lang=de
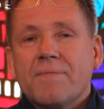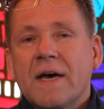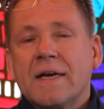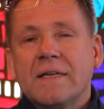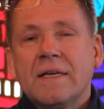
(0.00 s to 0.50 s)

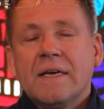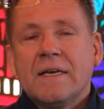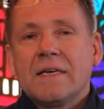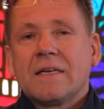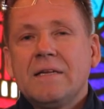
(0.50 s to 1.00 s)
Nein,
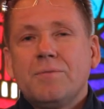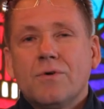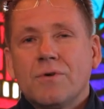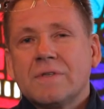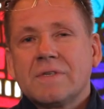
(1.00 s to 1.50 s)
ich liebe
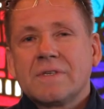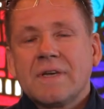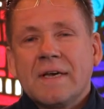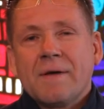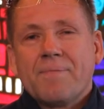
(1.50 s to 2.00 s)
uns.
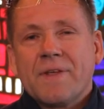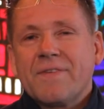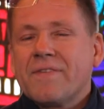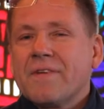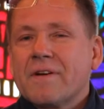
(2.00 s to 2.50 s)

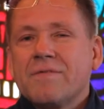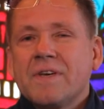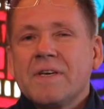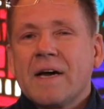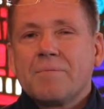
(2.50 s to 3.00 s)
Das ist
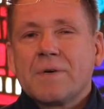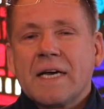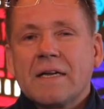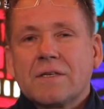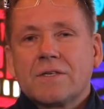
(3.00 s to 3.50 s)
irgendwie ein
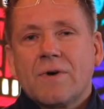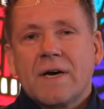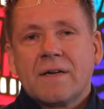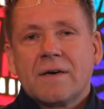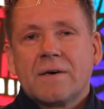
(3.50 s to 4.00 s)
Bekenntnis zu
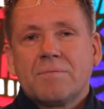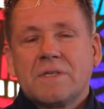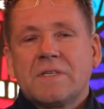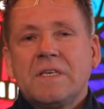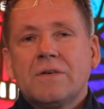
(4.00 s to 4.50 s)
einer
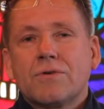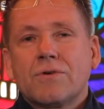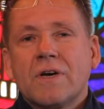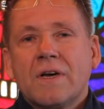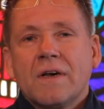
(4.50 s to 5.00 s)

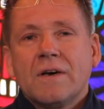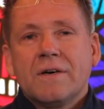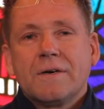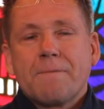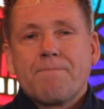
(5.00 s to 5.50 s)
Beziehung,
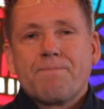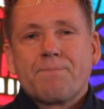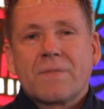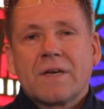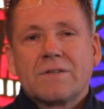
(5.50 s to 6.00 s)

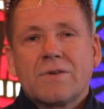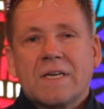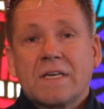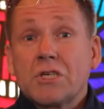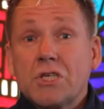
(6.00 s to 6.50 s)
ähm, zu
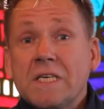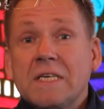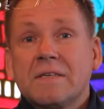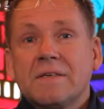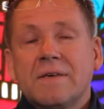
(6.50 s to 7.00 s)
einer
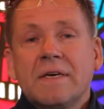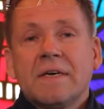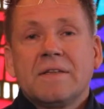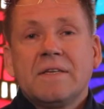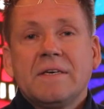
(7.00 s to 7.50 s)
Geschichte,
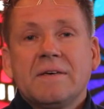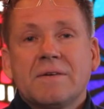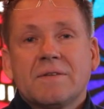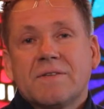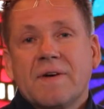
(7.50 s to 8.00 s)

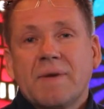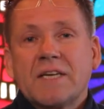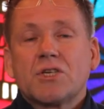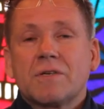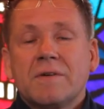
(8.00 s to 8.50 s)
die zwei
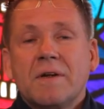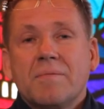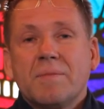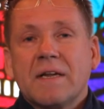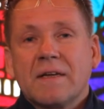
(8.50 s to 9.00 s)
Menschen
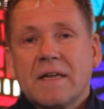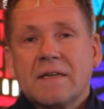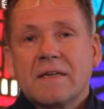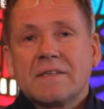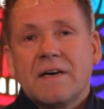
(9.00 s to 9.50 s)

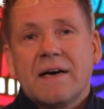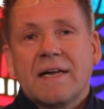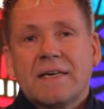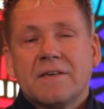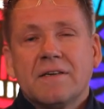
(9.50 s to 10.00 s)
miteinander
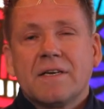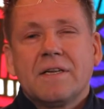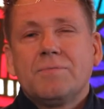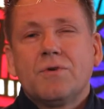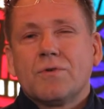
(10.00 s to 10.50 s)
teilen.
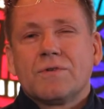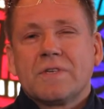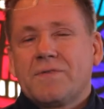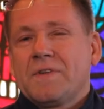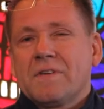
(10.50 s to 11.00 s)
Ich liebe
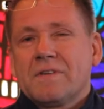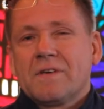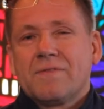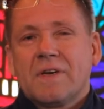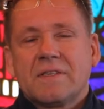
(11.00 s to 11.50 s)
uns. Ich finde das
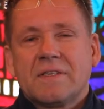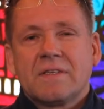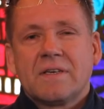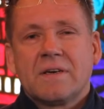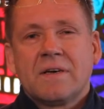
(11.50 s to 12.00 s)
irgendwie einen
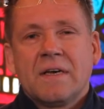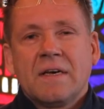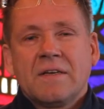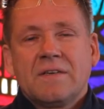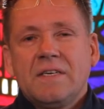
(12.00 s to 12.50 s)
sehr, sehr
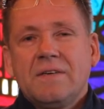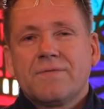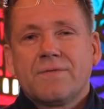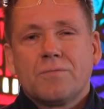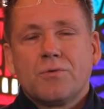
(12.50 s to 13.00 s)

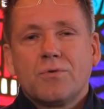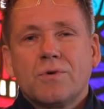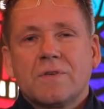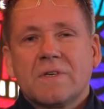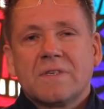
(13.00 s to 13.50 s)
tiefen und
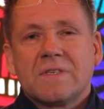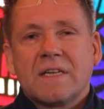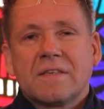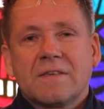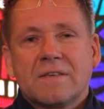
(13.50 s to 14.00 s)
berührenden
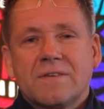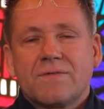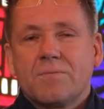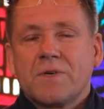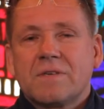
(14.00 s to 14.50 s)
Satz. Das
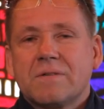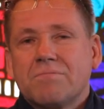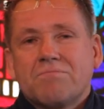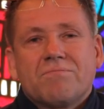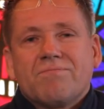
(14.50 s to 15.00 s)
ist für mich
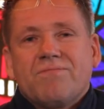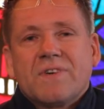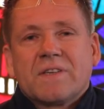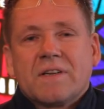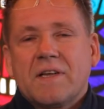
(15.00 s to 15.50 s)

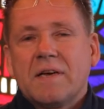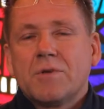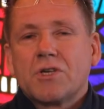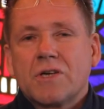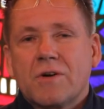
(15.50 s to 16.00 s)
fast ein
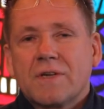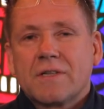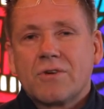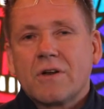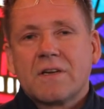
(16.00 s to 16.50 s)
himmlischer und
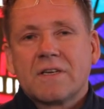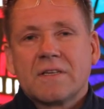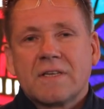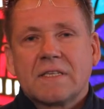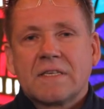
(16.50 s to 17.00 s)
ein
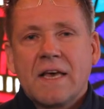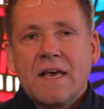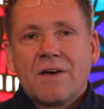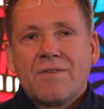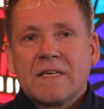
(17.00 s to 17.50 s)
göttlicher Satz,
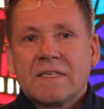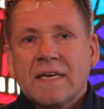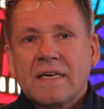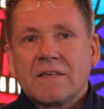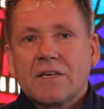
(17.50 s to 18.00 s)
weil ich
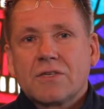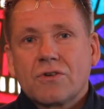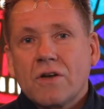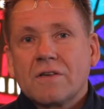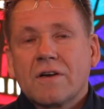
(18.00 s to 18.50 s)
denke,
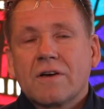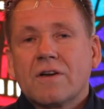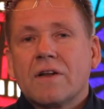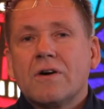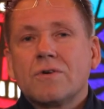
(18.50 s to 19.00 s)
dass Gott
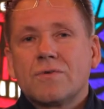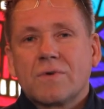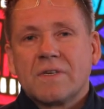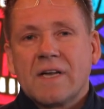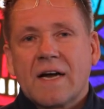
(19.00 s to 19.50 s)
genauso
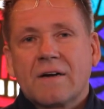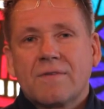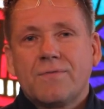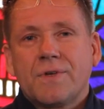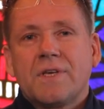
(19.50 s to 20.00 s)

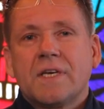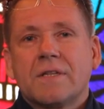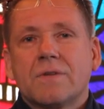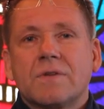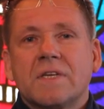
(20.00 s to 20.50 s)
Gedanken für
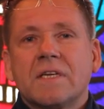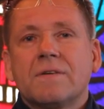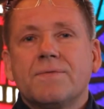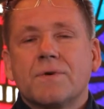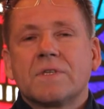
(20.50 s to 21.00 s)
jeden und
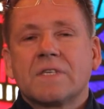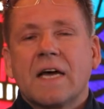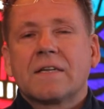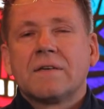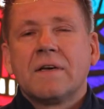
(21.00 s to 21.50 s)
jede für
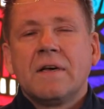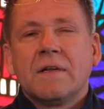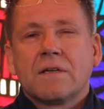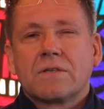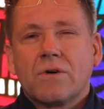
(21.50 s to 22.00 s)
uns hat.
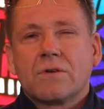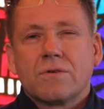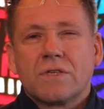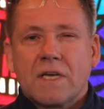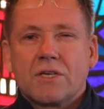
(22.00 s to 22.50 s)
Dass Gott
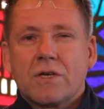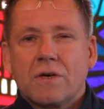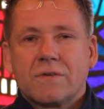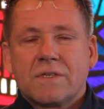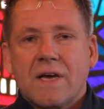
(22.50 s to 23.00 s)
uns
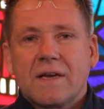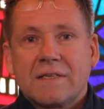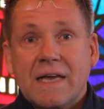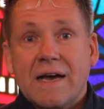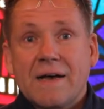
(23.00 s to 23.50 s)
anschaut und
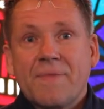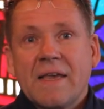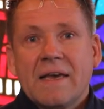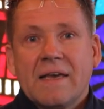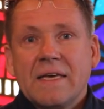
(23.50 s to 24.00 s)
sagt, ja,
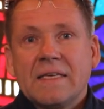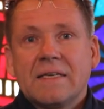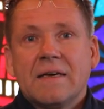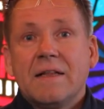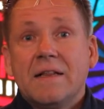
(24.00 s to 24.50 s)

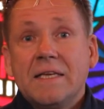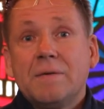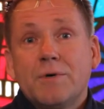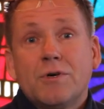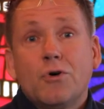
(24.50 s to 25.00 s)
ich
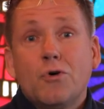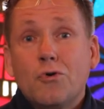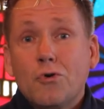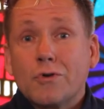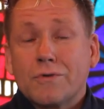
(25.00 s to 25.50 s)
liebe
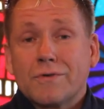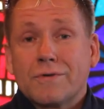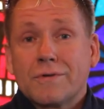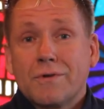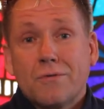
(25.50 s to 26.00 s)

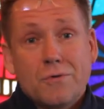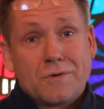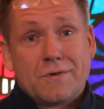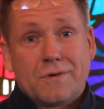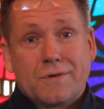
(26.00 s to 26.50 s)
uns
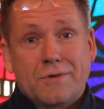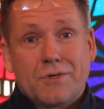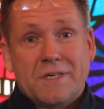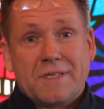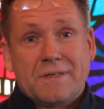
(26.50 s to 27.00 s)
unsere
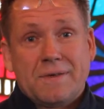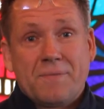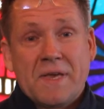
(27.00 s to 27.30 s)
Geschichte.